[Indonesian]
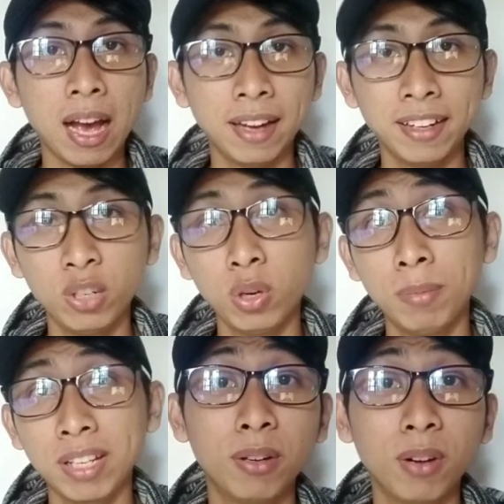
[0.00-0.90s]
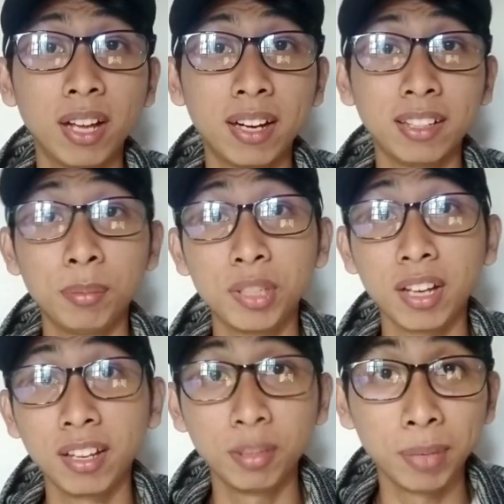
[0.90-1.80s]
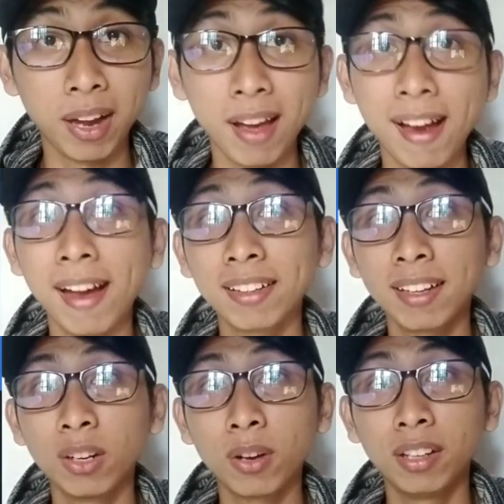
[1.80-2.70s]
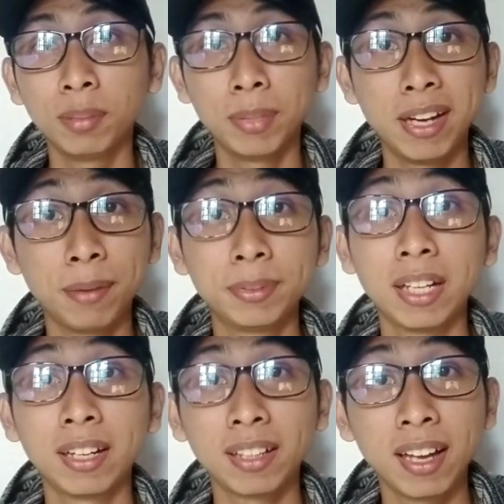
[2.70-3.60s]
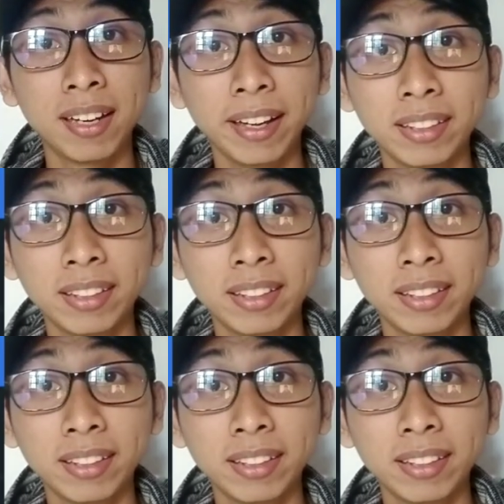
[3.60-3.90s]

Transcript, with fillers: Ada 12 dolar yang bisa kalian menangkan kalau kalian mendaftarkan